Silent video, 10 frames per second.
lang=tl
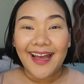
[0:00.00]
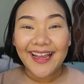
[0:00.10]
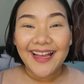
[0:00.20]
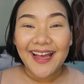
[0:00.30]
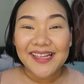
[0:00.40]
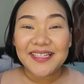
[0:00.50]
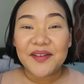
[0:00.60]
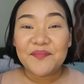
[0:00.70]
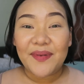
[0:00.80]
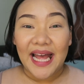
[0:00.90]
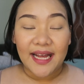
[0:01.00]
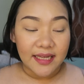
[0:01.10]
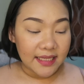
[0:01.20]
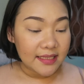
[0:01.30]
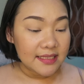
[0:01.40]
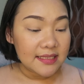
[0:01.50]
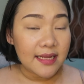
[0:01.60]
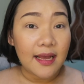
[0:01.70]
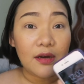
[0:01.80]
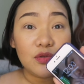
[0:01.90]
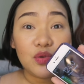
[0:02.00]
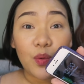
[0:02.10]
Hi guys, I'm back. It is now